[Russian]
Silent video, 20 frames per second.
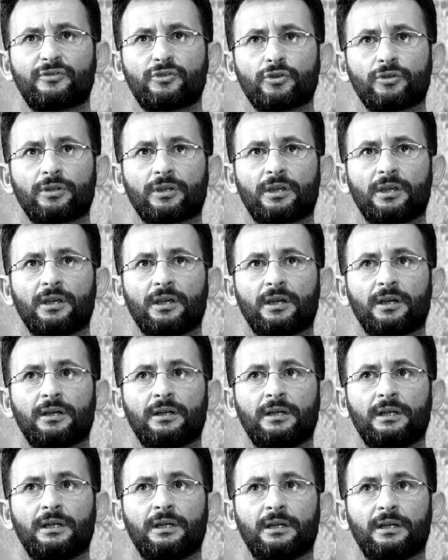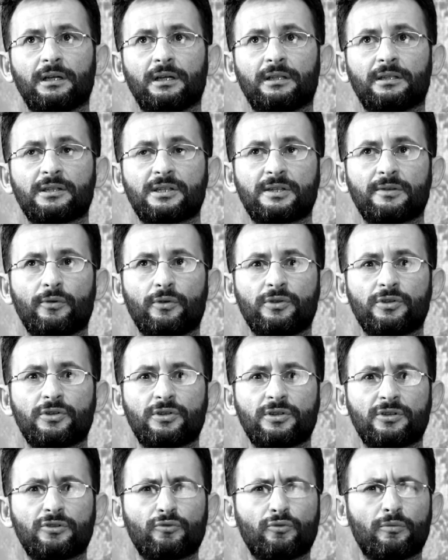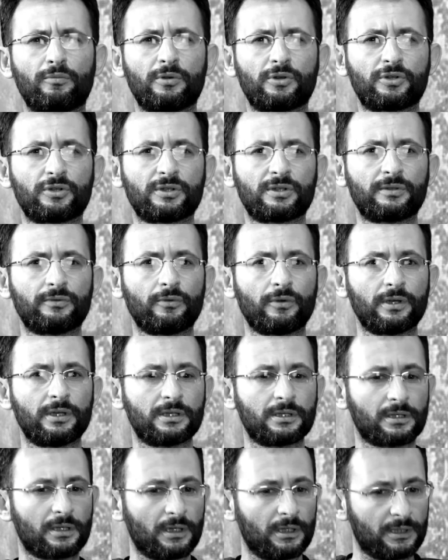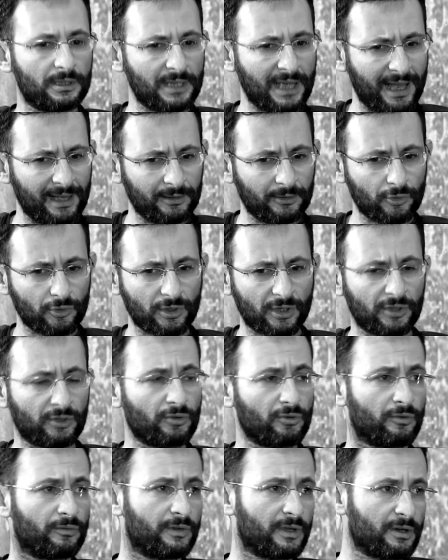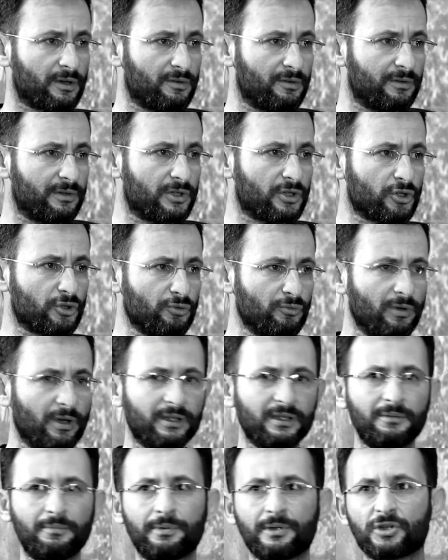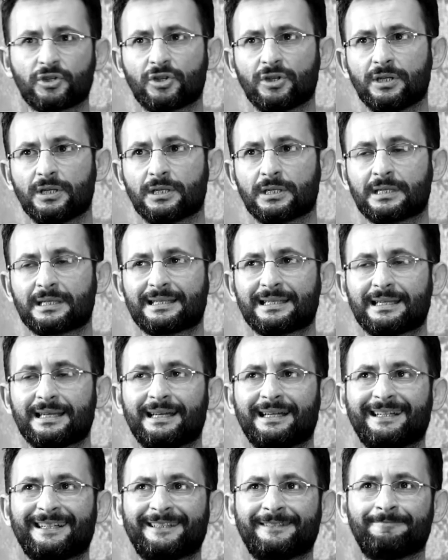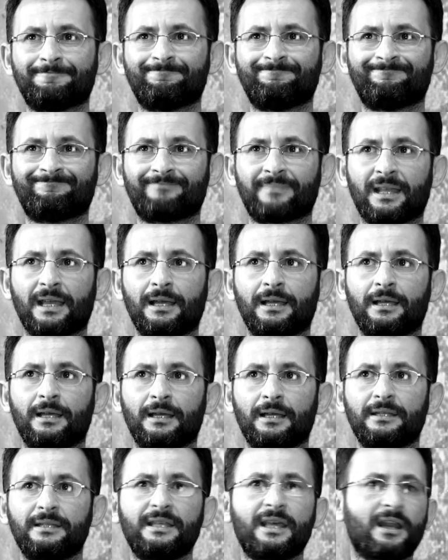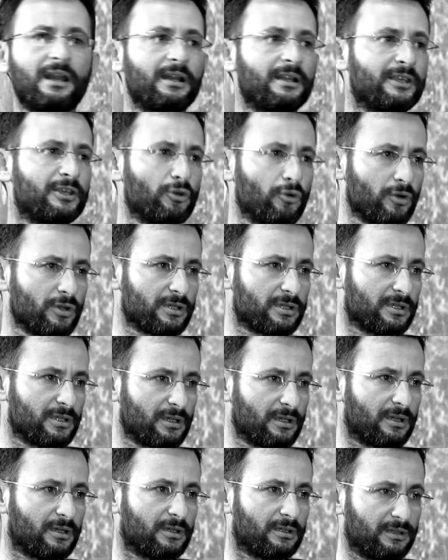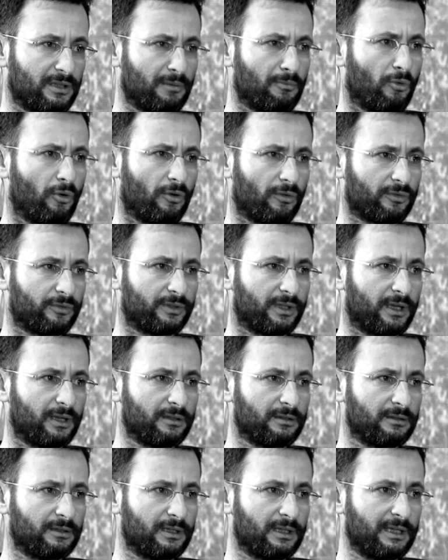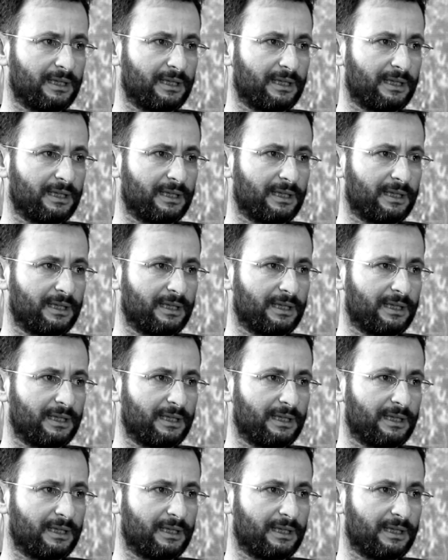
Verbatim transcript: все-таки Э, на сегодняшний день, думаю, большинство израильтян, тоже, которые веровали в Иешуа, они пришли с эм, нерелигиозных домов, да,